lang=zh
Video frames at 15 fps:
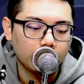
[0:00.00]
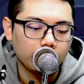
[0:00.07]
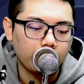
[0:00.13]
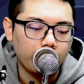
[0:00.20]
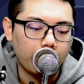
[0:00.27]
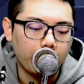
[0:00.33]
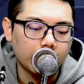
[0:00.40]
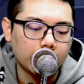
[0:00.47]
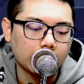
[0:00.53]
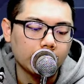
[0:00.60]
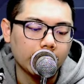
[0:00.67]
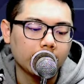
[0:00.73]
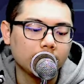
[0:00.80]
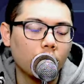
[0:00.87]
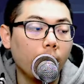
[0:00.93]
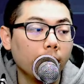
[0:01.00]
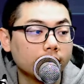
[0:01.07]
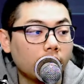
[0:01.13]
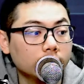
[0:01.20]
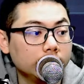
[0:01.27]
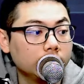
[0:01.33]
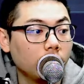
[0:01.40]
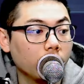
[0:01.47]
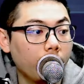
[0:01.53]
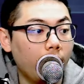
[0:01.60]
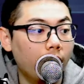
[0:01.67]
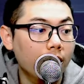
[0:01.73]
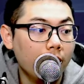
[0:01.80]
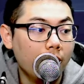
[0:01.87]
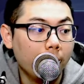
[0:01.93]
买卖交注，你看筹码超级重，有没
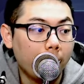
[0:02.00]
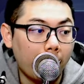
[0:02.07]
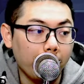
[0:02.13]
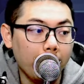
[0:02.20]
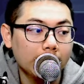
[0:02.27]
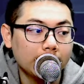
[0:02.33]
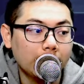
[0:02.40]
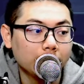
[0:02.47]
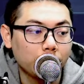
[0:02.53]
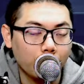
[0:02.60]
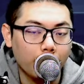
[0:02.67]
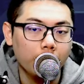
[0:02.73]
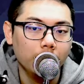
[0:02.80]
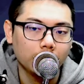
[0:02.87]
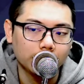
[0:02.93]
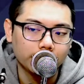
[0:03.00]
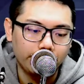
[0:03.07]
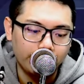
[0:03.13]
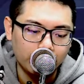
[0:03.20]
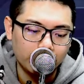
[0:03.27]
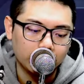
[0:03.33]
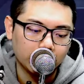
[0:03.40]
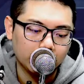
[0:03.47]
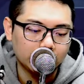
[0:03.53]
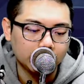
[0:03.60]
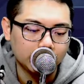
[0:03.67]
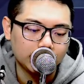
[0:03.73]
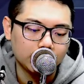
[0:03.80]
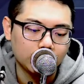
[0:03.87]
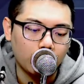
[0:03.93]
有？买卖交全部都是负的，
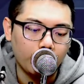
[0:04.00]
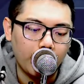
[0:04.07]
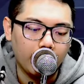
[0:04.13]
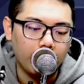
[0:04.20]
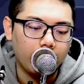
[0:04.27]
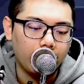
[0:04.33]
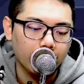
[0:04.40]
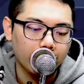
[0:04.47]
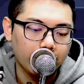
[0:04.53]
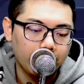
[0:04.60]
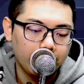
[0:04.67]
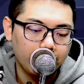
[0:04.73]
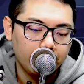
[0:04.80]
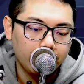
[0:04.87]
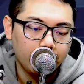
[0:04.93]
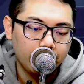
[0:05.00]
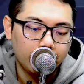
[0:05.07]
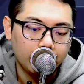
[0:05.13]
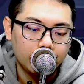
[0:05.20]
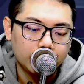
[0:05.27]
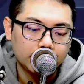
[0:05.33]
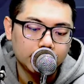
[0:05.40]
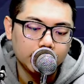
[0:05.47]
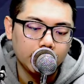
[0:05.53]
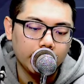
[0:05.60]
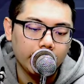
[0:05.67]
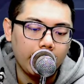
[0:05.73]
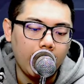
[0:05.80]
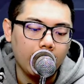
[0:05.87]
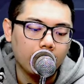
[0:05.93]
这个这筹码很好哎。这个
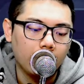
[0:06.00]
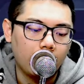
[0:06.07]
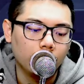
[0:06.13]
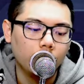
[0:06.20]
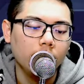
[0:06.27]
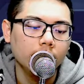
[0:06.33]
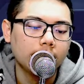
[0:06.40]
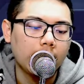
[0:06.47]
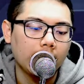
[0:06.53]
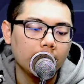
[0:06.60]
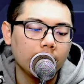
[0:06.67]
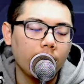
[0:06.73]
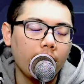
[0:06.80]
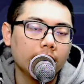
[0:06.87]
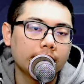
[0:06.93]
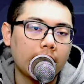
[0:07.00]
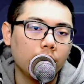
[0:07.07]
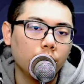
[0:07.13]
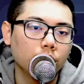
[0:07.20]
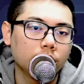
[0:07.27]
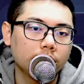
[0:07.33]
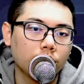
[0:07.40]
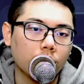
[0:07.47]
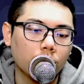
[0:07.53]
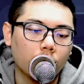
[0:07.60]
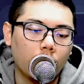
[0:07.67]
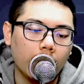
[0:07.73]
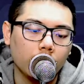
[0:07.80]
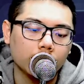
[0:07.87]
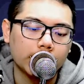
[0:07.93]
可以看哦，如果你想要更快的加入自选股
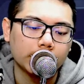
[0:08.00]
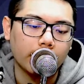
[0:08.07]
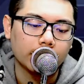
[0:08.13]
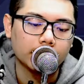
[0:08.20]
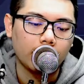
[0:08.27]
的话，右上角有个